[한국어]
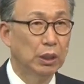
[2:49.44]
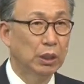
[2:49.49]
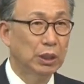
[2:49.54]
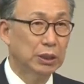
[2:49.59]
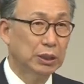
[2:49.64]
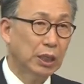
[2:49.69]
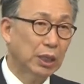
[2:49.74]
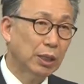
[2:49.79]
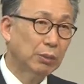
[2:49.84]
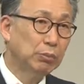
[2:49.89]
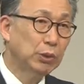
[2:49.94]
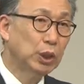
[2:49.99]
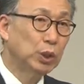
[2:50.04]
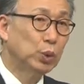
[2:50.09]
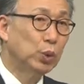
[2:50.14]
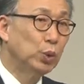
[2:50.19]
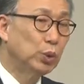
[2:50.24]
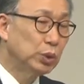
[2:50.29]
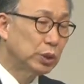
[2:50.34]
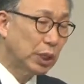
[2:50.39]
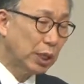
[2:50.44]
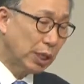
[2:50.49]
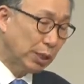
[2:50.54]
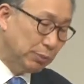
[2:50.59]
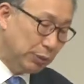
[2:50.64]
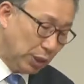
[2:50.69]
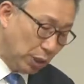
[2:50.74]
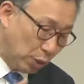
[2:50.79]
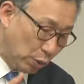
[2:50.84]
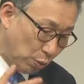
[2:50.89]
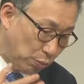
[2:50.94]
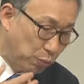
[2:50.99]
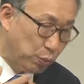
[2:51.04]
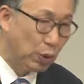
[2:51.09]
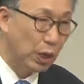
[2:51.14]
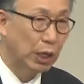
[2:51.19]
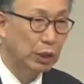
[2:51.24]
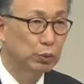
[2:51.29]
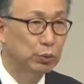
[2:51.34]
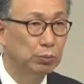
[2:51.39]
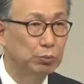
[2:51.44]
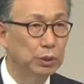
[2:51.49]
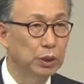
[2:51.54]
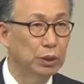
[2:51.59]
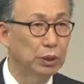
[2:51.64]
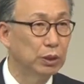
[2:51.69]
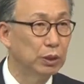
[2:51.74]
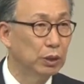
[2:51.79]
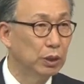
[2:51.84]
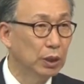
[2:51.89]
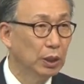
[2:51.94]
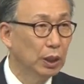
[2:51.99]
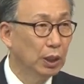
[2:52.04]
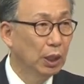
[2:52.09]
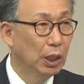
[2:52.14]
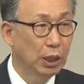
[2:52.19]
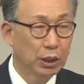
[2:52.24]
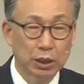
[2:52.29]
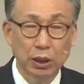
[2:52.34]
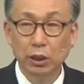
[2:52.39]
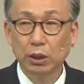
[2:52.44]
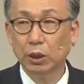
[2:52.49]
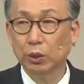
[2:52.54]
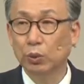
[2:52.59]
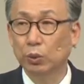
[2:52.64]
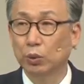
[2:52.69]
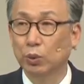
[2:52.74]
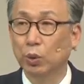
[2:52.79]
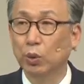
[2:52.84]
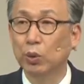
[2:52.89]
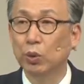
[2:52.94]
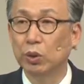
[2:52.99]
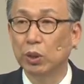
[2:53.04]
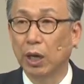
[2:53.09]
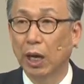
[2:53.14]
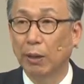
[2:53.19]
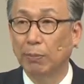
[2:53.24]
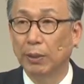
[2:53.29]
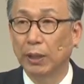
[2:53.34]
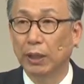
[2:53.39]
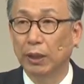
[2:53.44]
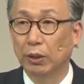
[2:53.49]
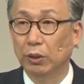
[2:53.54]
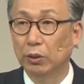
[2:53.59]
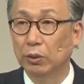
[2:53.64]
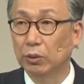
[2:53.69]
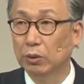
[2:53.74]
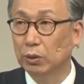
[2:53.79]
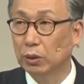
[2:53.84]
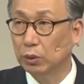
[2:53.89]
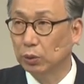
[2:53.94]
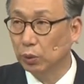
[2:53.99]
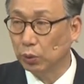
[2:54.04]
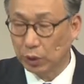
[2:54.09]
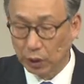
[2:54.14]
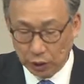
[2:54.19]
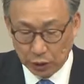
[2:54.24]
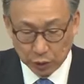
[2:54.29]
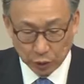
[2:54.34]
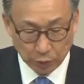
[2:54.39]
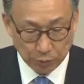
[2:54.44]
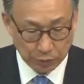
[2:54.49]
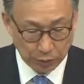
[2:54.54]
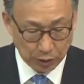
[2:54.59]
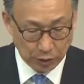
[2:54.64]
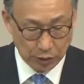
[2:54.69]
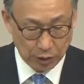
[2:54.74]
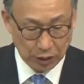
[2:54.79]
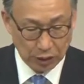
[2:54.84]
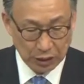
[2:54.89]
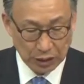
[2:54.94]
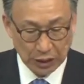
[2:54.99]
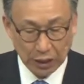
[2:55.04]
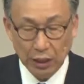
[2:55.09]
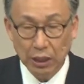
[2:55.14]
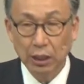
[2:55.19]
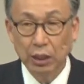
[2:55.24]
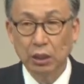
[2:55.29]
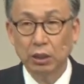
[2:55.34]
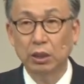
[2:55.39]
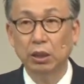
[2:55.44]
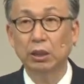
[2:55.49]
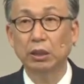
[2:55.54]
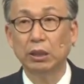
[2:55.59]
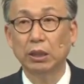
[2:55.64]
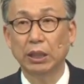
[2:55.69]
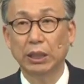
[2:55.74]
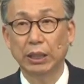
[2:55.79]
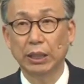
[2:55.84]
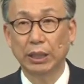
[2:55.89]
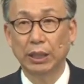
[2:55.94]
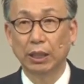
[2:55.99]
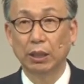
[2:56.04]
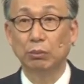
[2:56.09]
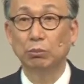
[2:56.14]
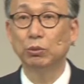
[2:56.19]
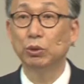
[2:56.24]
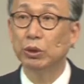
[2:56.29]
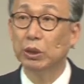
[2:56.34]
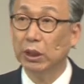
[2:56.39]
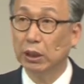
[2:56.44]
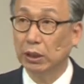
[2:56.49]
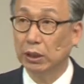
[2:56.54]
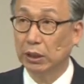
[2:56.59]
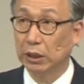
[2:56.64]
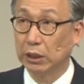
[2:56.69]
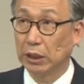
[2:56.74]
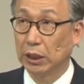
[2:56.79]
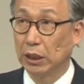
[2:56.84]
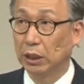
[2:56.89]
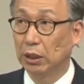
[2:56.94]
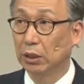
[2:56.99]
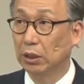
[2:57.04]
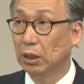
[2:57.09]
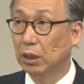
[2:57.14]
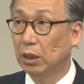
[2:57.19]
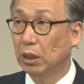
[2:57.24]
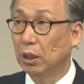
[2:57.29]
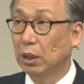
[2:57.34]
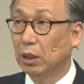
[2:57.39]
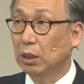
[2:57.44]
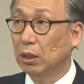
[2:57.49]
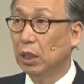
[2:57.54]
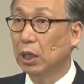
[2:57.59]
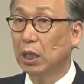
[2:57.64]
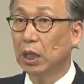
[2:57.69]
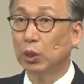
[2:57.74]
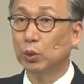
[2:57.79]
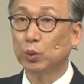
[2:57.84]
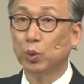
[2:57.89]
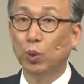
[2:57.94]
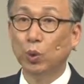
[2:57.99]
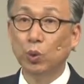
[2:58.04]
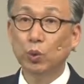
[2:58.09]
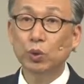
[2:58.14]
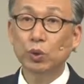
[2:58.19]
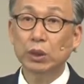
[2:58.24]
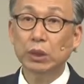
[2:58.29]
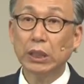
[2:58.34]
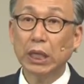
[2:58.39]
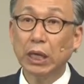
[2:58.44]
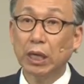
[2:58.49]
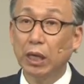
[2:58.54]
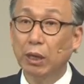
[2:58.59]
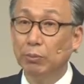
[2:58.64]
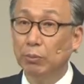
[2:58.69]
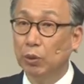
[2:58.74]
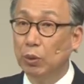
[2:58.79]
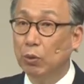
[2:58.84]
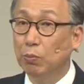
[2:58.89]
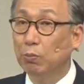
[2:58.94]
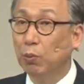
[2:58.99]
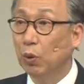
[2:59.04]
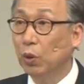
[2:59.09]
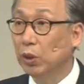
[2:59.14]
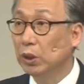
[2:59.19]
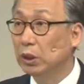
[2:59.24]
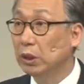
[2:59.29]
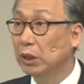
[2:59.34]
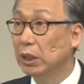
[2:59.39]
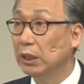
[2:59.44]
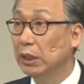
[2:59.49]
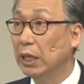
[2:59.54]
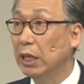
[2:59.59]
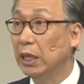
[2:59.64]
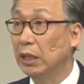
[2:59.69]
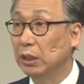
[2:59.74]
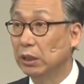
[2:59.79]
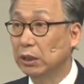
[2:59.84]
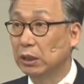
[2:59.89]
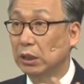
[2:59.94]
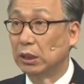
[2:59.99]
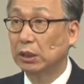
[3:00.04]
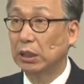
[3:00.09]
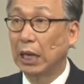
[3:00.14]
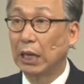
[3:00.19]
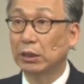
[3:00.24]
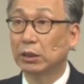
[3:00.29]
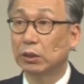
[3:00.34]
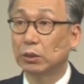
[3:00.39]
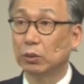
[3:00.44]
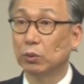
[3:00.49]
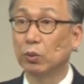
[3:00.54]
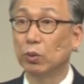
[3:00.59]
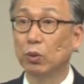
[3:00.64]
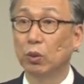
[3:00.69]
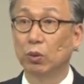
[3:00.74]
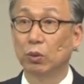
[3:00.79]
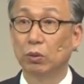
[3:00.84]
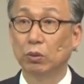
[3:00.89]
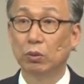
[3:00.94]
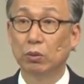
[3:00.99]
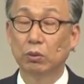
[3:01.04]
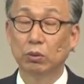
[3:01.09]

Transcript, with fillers: 사람들이 좋은 사람이라고 보아주면 그렇게 또 좋은가 봐요. 좋겠지 뭐. 그런데 문제는 그거잖아요. 내가 좋은 사람으로 보이는데 내 에너지를 다 쓰고